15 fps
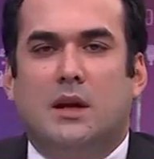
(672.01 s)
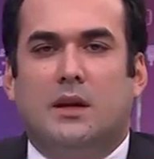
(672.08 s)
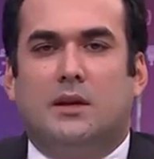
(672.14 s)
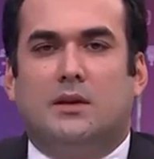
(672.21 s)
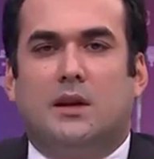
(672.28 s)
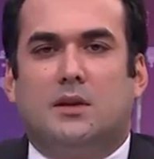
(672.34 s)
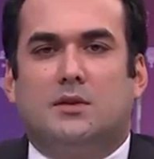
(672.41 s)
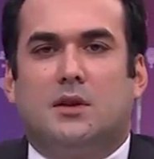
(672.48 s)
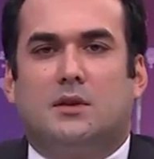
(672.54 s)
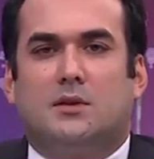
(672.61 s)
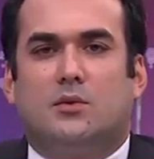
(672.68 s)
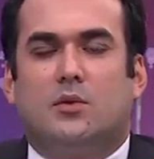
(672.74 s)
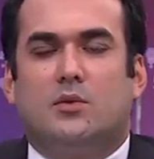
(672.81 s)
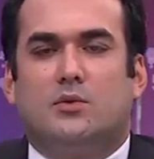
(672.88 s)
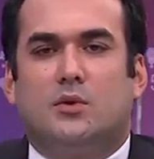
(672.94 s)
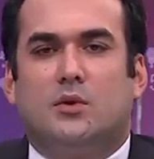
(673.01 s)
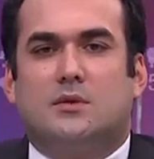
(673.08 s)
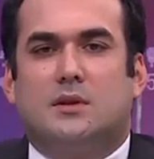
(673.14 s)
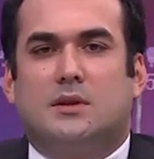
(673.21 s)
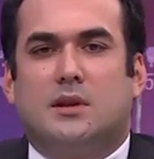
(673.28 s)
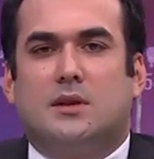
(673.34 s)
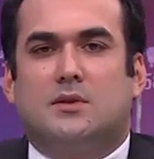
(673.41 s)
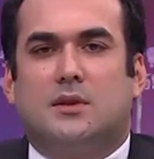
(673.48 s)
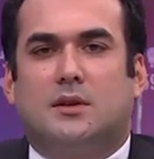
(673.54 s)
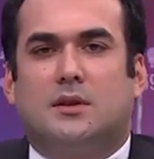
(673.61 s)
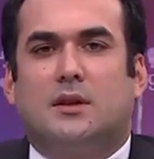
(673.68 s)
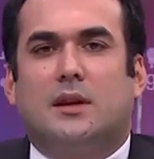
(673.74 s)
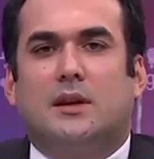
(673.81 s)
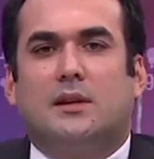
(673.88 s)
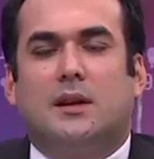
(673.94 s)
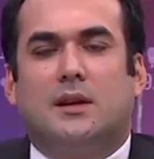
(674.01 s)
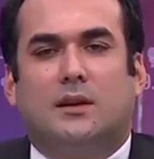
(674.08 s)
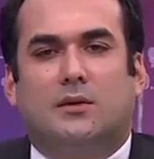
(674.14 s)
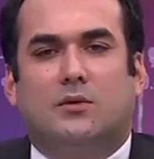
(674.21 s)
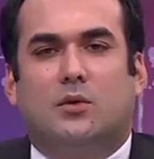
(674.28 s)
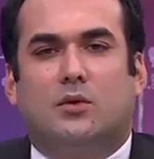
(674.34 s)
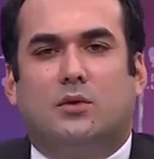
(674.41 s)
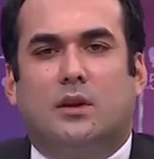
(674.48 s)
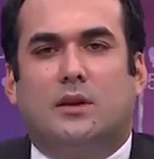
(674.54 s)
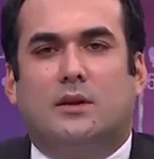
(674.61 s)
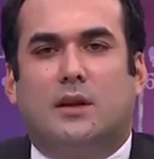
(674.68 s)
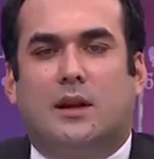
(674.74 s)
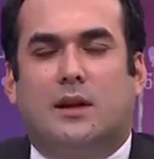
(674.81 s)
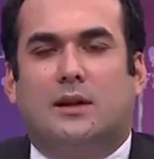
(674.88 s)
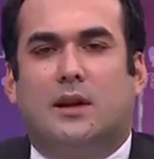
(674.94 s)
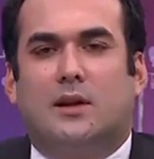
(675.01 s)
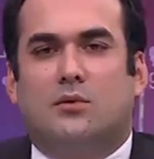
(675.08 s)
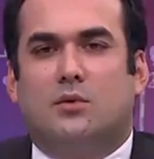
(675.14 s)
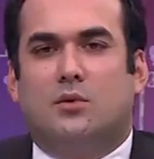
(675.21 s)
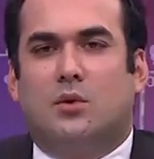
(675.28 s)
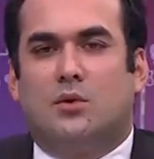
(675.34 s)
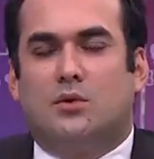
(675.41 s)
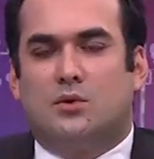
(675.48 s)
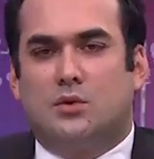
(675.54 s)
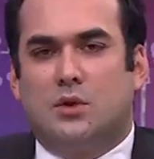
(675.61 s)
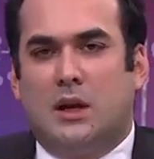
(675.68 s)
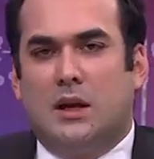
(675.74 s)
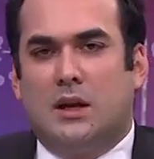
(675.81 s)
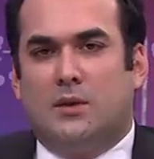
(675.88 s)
İhracatı konuşuyoruz. İhracatta gelinen noktayı değerlendiriyoruz.